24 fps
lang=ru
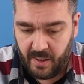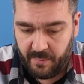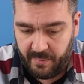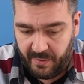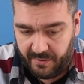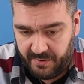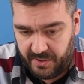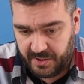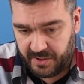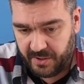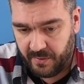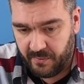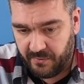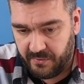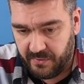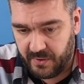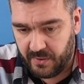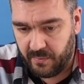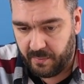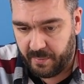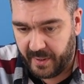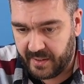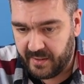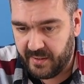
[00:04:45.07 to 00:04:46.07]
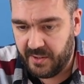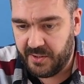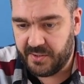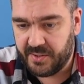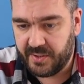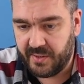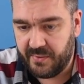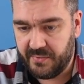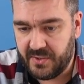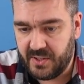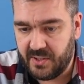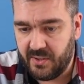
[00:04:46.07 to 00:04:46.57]
По внешнему виду
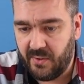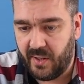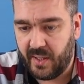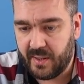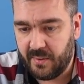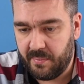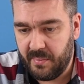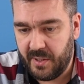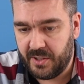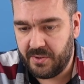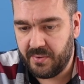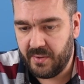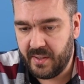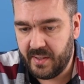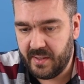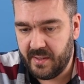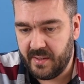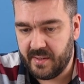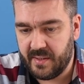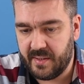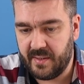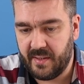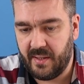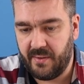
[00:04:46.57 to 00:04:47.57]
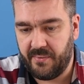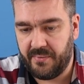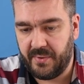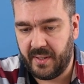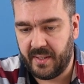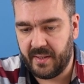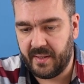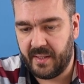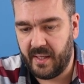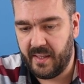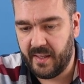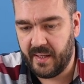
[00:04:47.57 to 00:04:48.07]
практически все, отмечу, единственное,
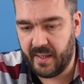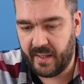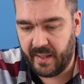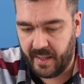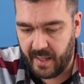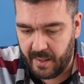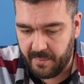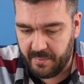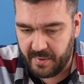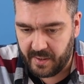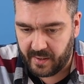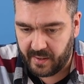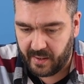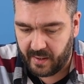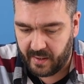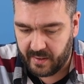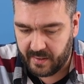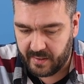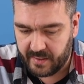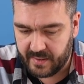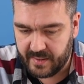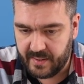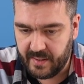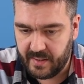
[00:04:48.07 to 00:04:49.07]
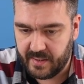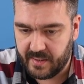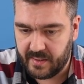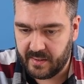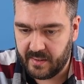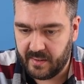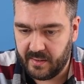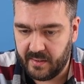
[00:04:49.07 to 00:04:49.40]
фронтальная камера здесь,